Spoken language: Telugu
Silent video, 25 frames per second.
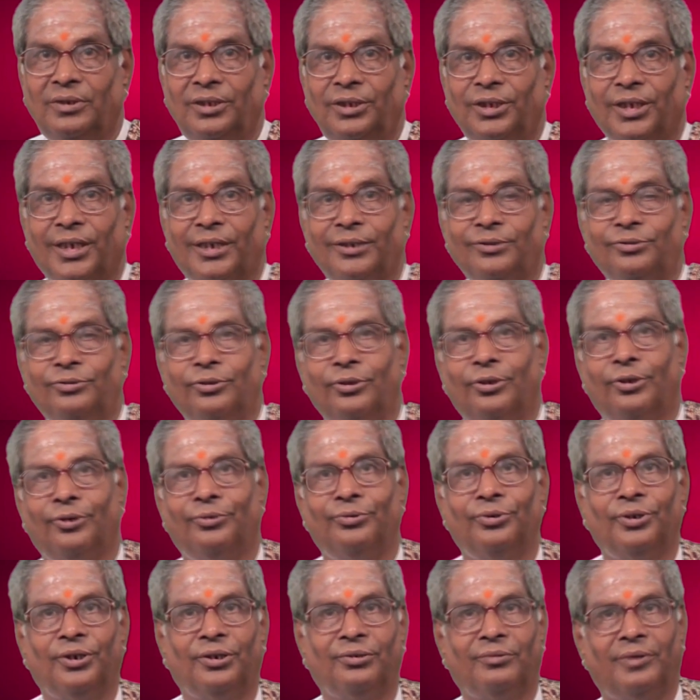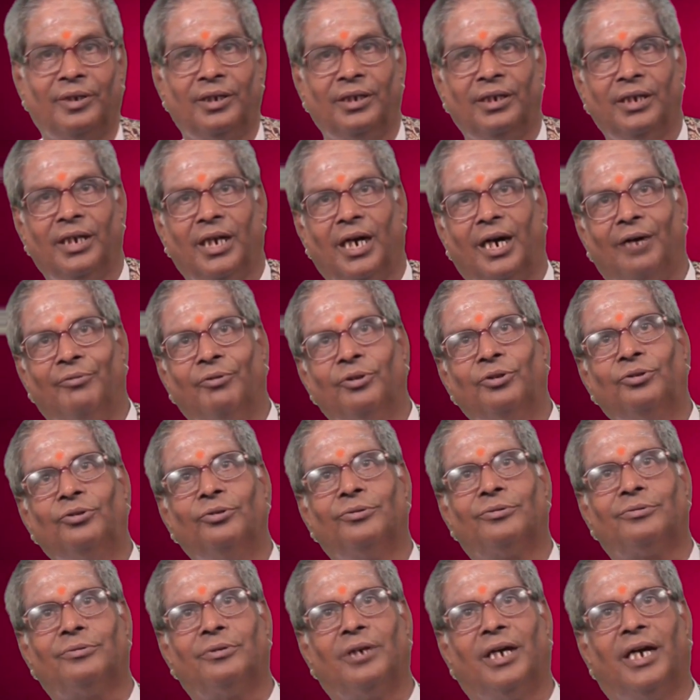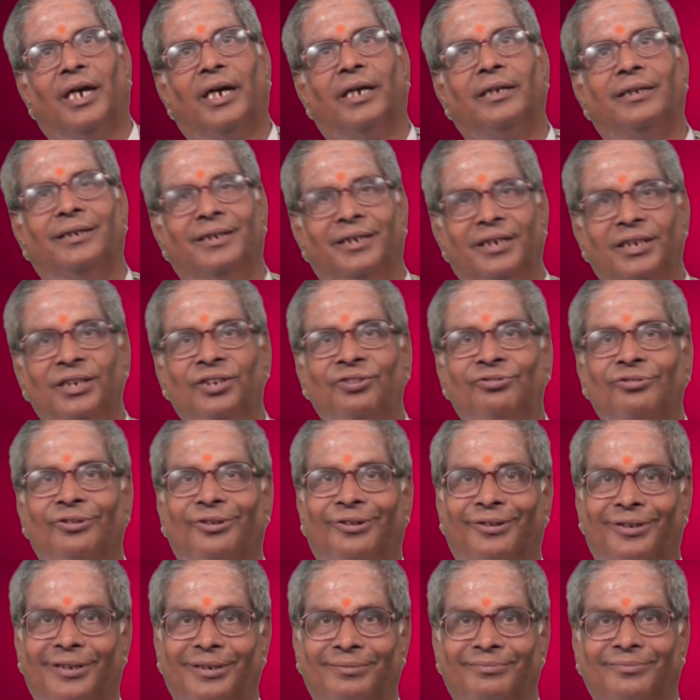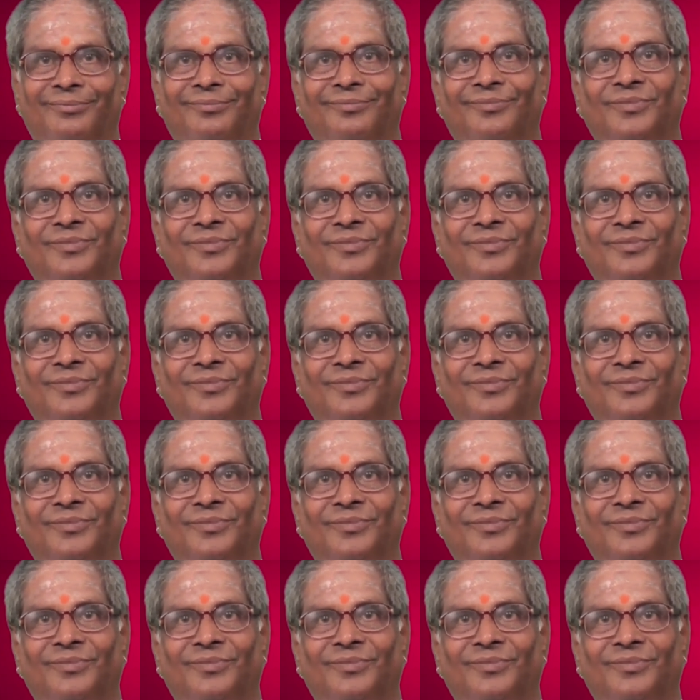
ఈ జగత్తులో ఉన్నటువంటి యావత్తు కూడా ఇది ఈశ్వరుడు